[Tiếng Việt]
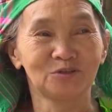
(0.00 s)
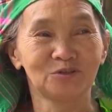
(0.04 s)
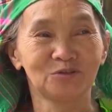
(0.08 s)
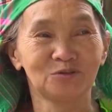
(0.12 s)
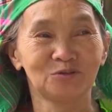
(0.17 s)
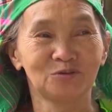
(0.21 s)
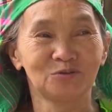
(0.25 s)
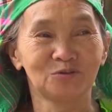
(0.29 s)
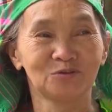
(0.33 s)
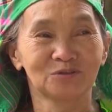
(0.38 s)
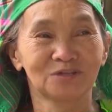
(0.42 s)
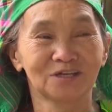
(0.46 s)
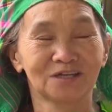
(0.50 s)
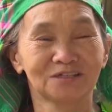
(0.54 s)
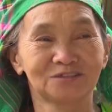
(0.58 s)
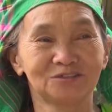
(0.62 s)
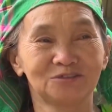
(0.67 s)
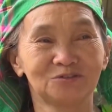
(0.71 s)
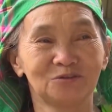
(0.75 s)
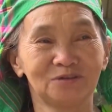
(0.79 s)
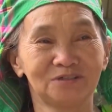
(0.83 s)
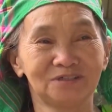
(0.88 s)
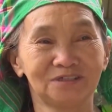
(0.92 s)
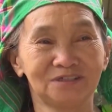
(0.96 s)
Năm nào,
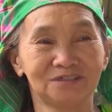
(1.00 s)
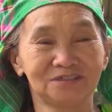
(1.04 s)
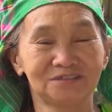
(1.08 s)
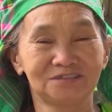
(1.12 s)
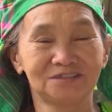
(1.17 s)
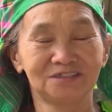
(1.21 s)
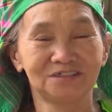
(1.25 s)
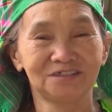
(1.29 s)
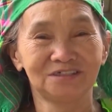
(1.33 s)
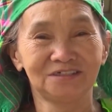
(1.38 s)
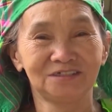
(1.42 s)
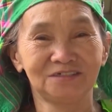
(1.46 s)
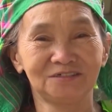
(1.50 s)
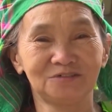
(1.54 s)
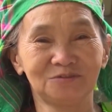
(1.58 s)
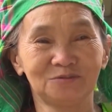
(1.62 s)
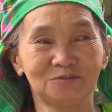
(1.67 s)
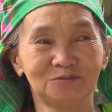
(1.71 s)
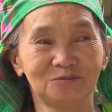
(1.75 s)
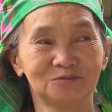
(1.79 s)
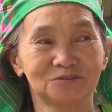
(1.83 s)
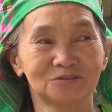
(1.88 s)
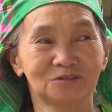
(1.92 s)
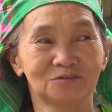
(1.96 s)
gia đình tôi cũng tiêm
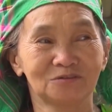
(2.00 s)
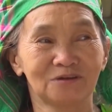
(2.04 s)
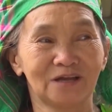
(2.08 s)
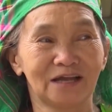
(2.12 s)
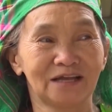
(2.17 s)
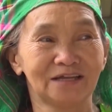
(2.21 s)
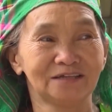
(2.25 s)
phòng cho đàn